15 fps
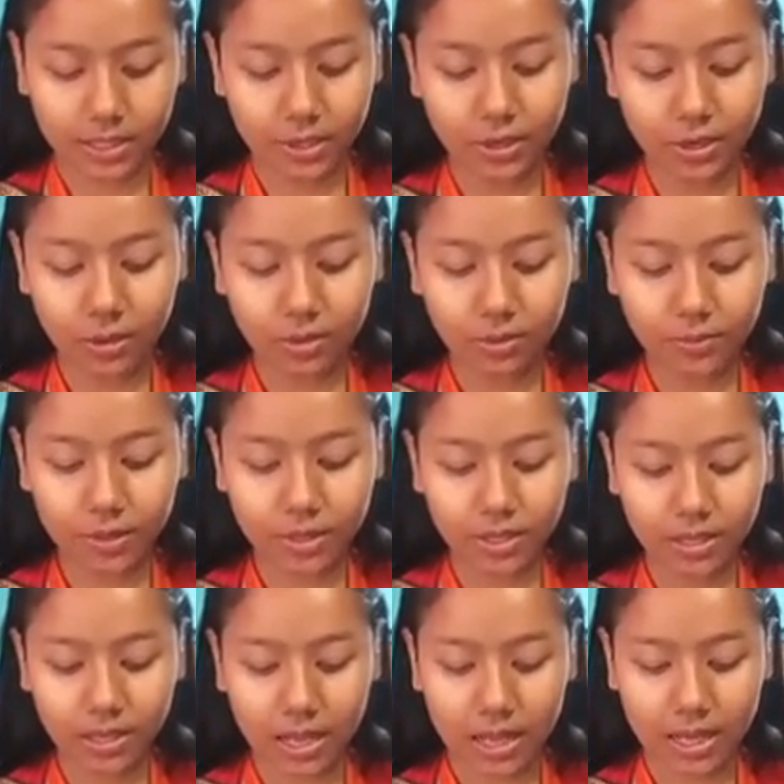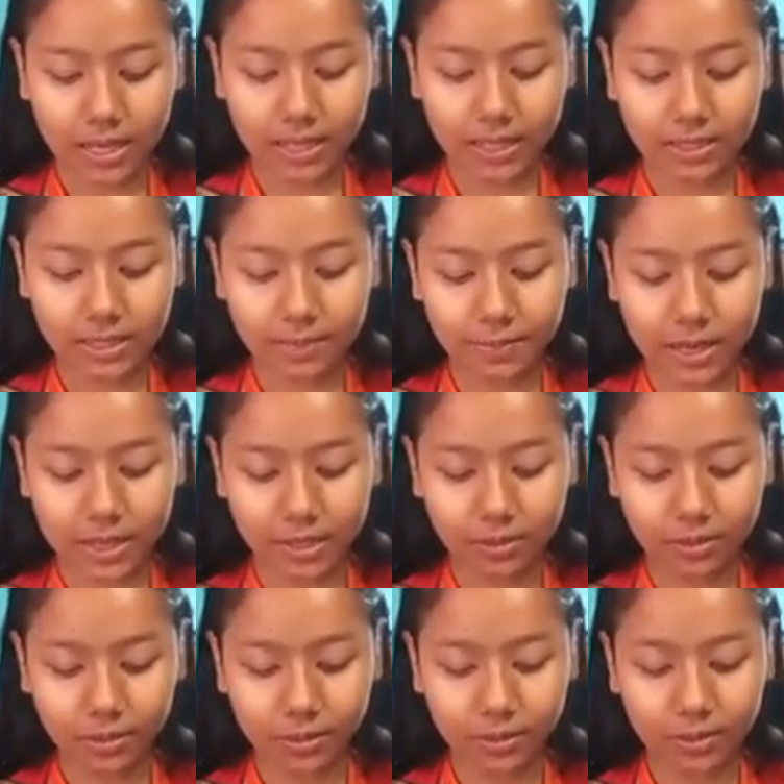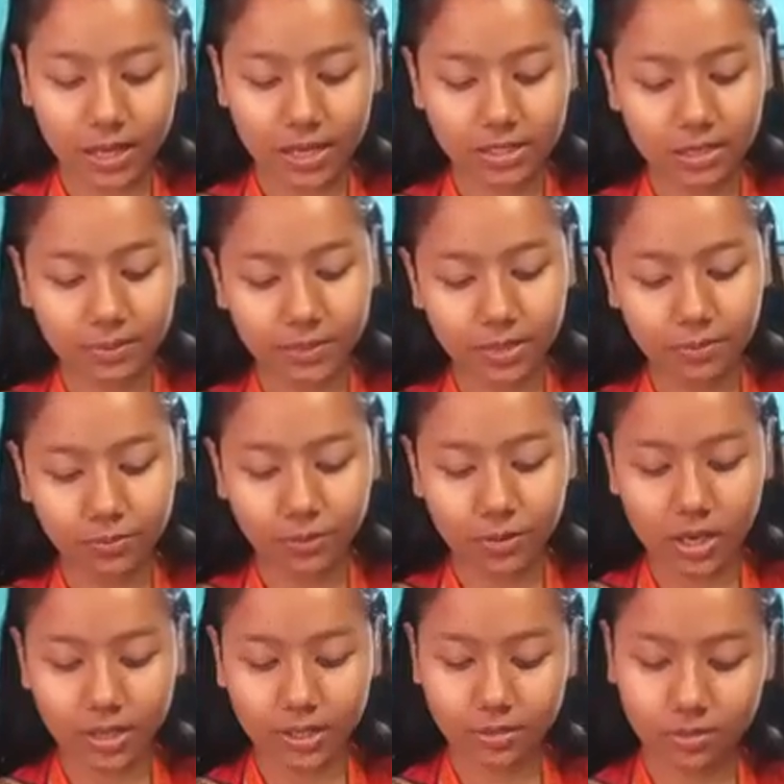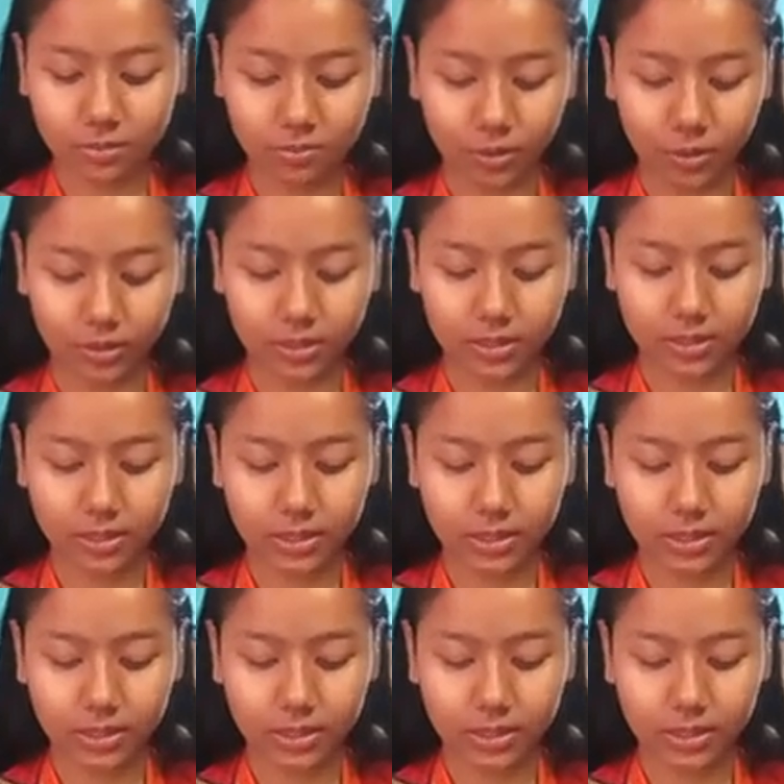এই রকমই আর একটা প্রাণী হলো আসামের মুগা রেশম মদ